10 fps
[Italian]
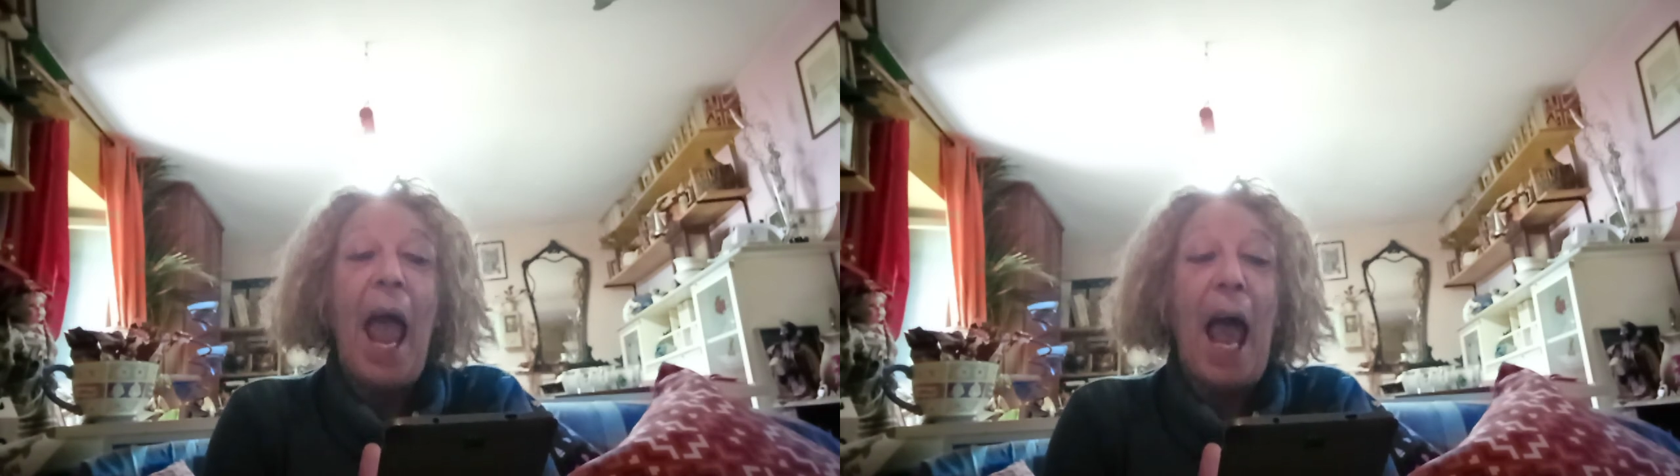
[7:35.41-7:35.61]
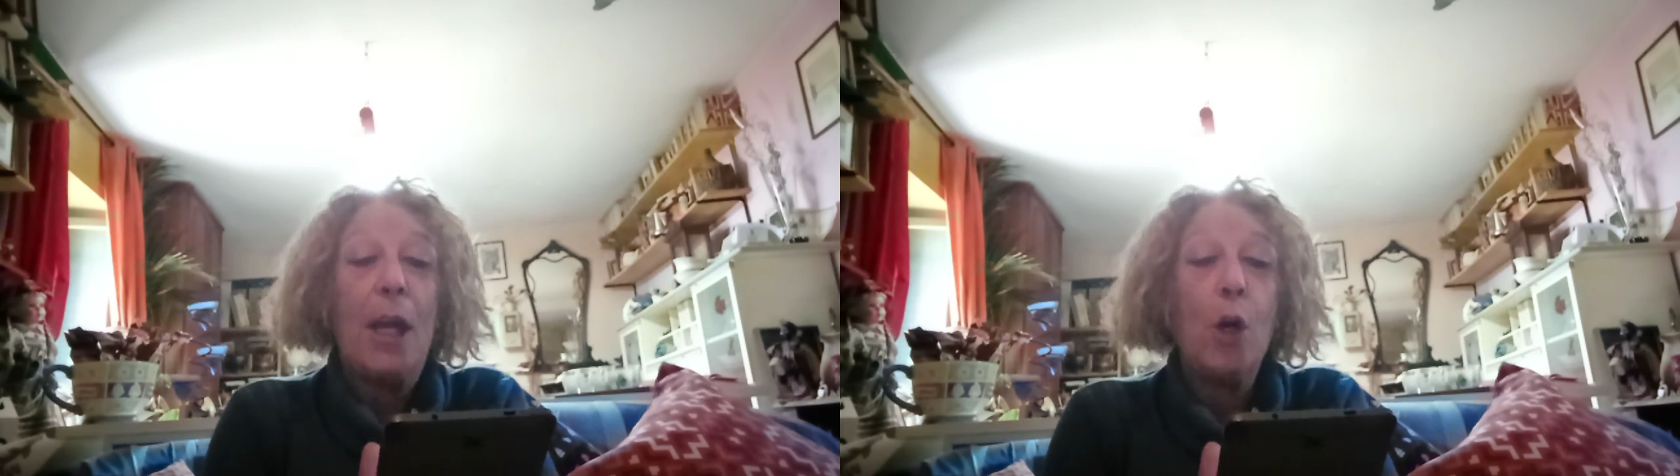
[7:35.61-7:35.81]

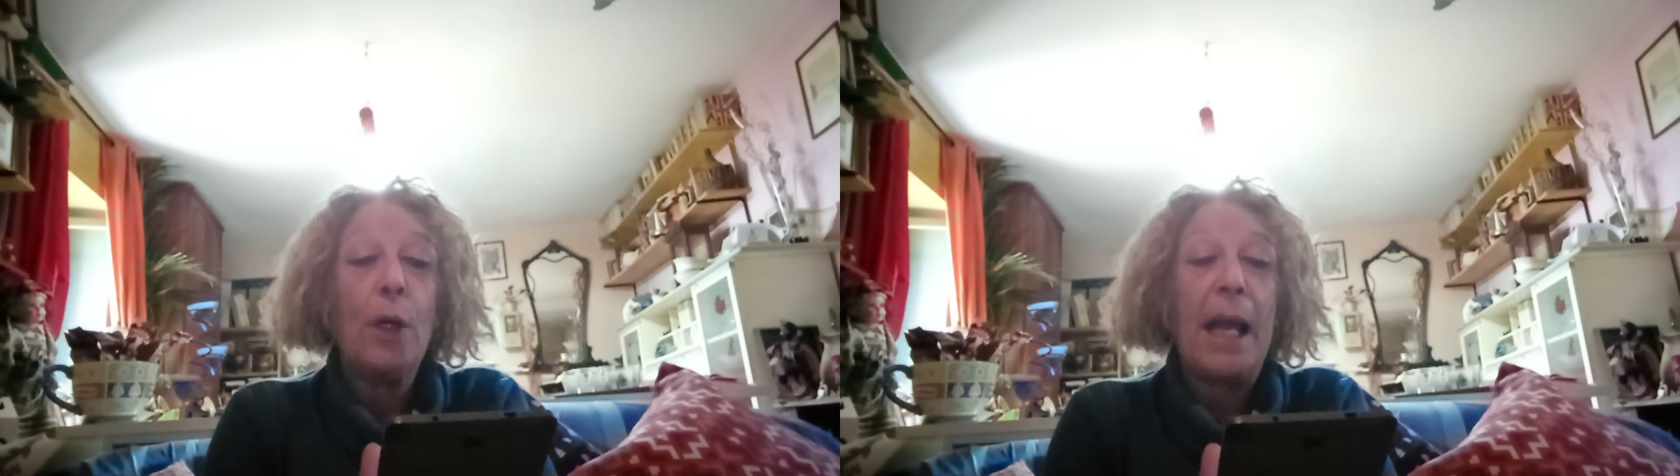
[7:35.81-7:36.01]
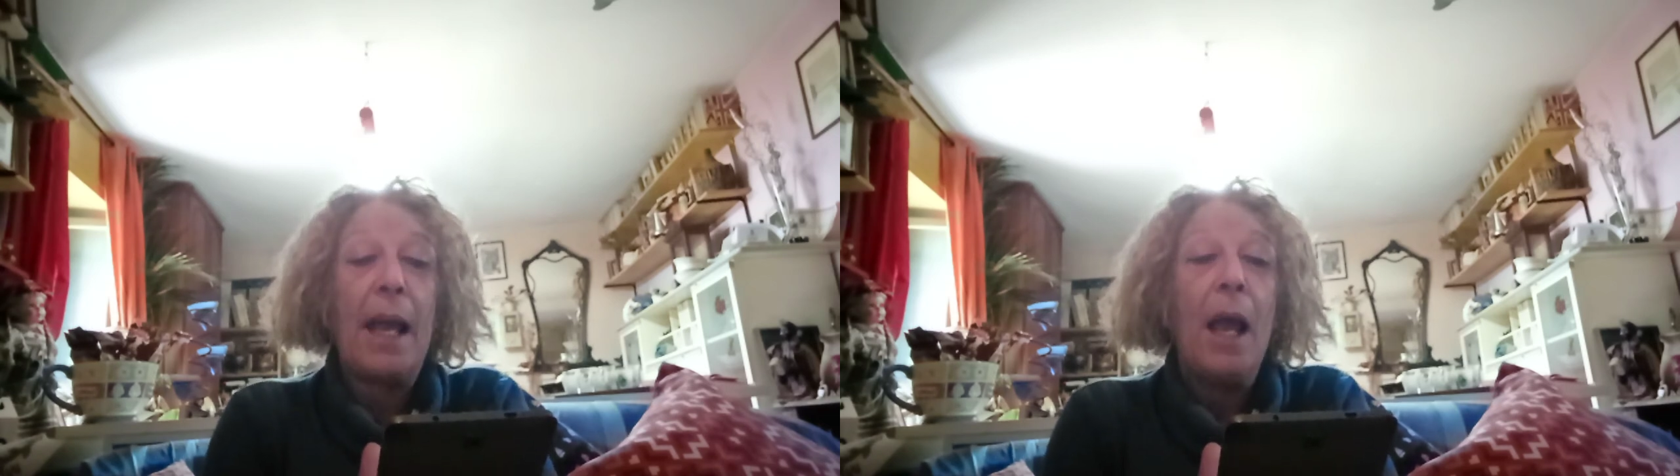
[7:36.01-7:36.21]

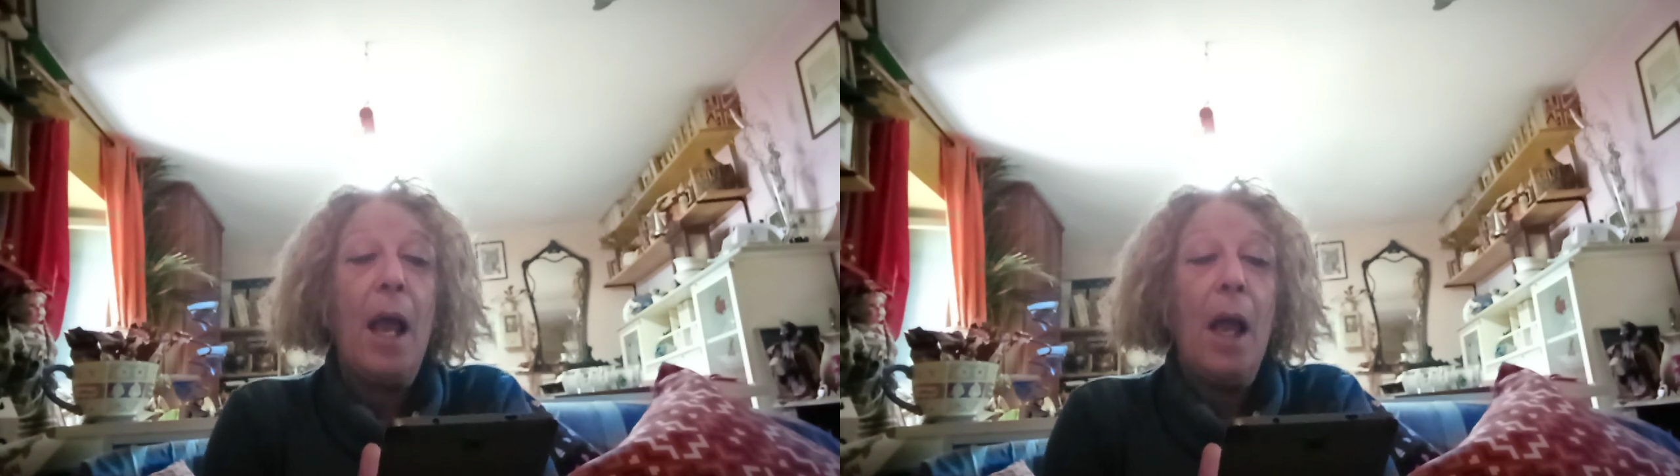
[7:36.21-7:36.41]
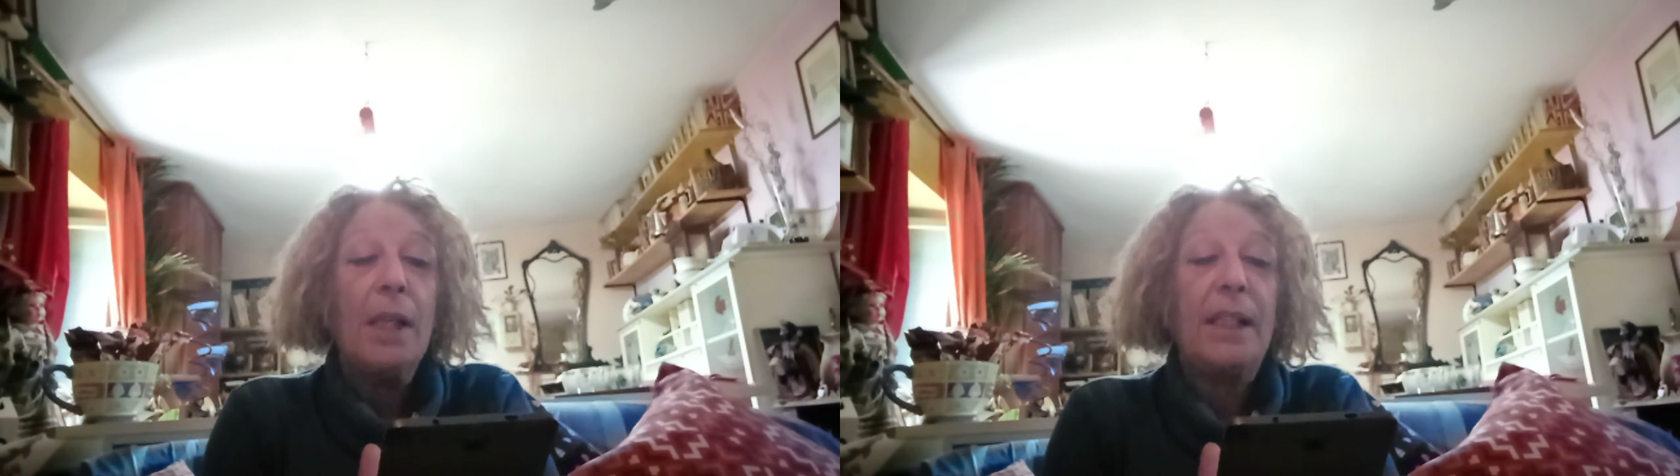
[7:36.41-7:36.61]
Allora
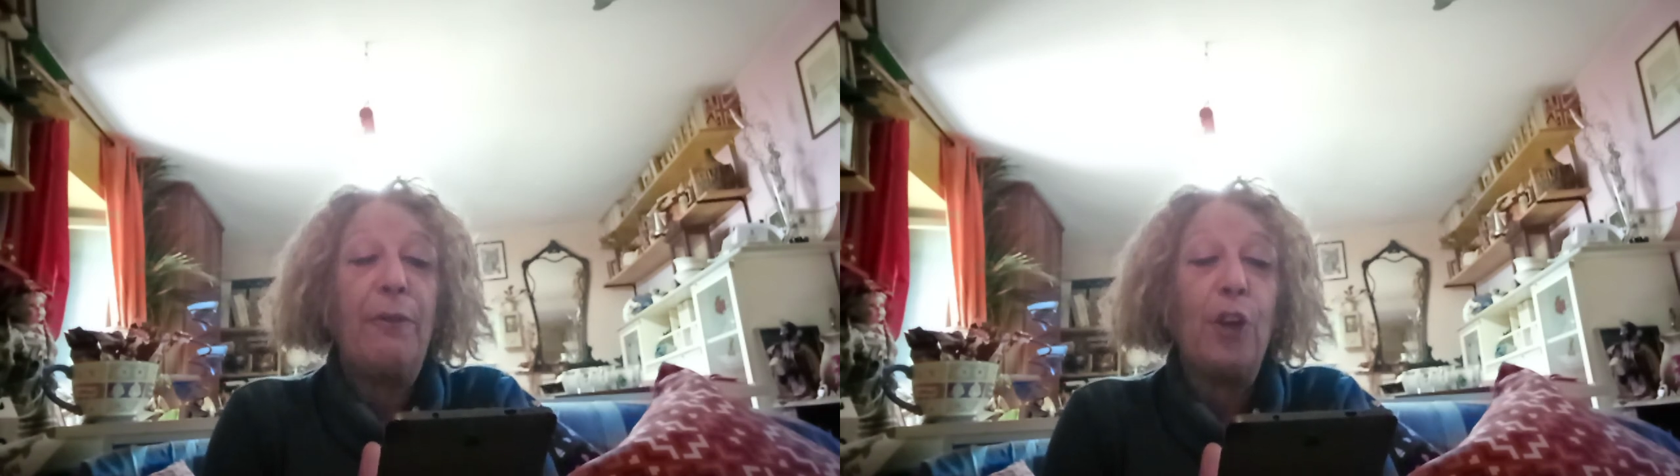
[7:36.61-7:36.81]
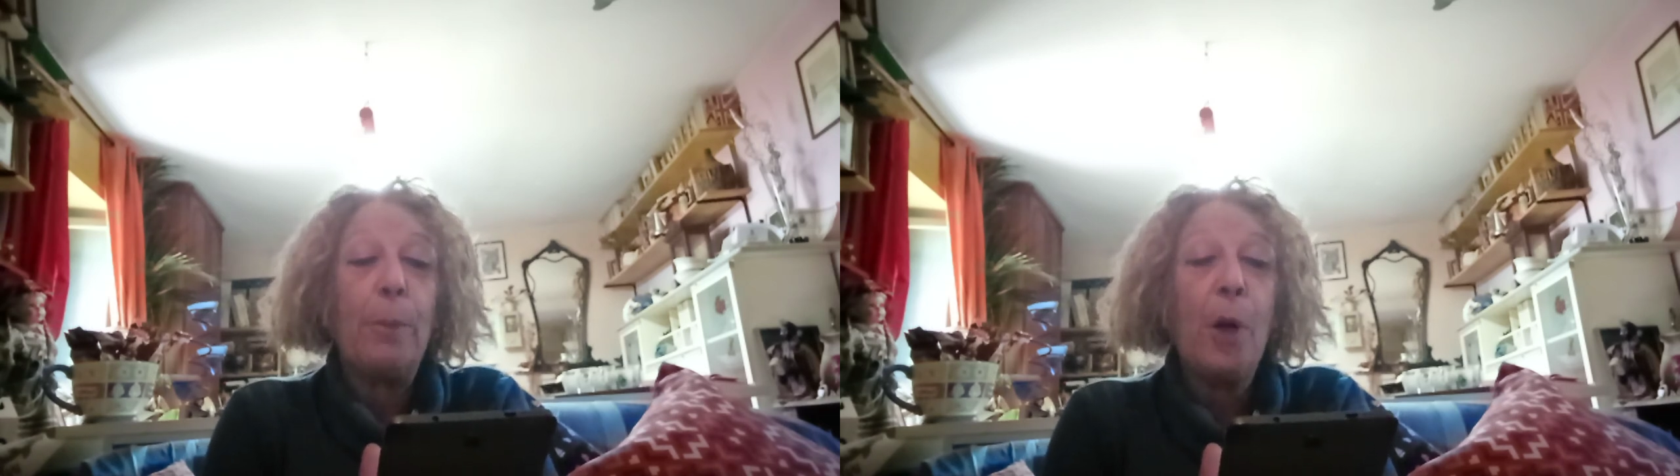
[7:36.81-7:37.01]
si
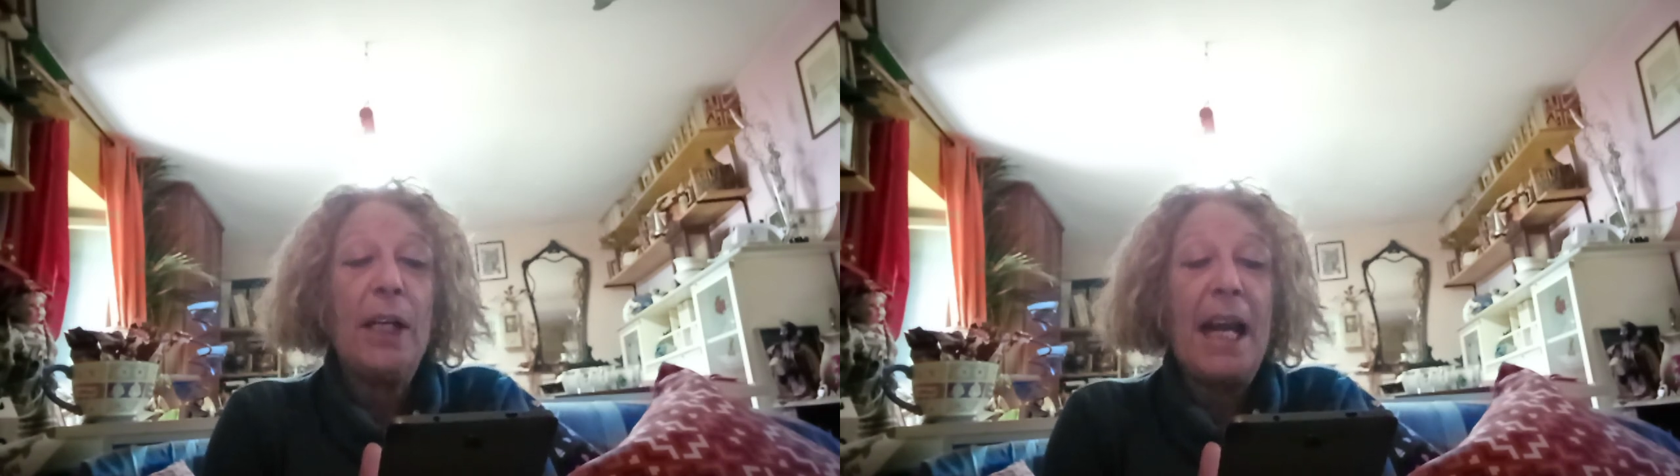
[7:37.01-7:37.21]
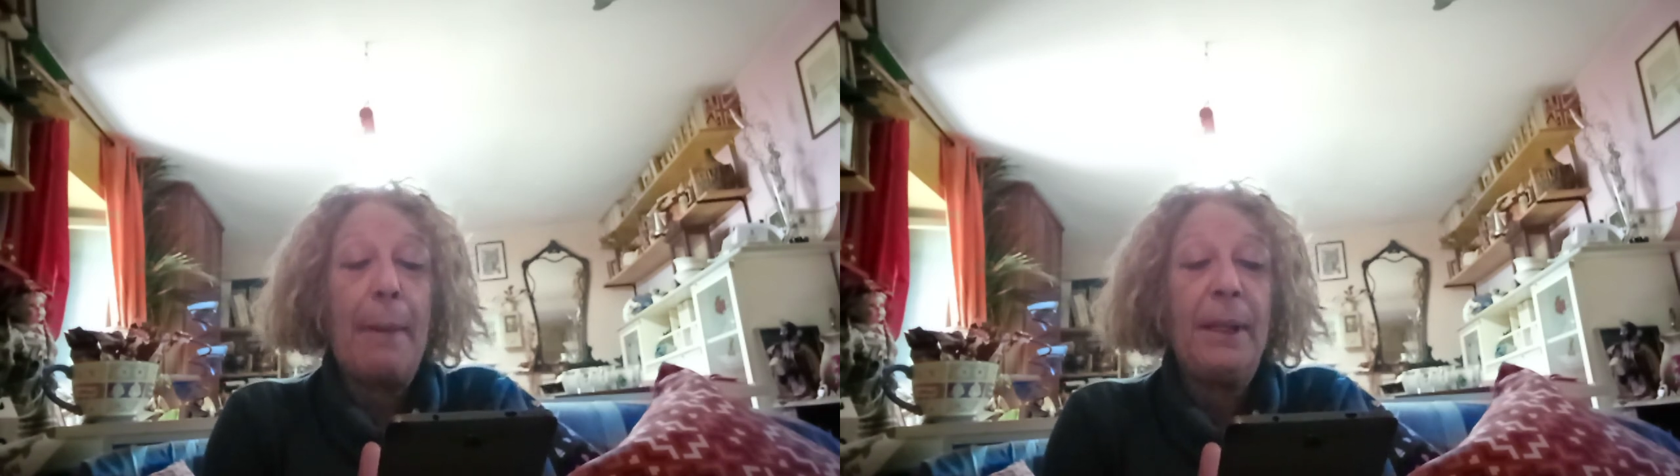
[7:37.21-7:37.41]
formò nella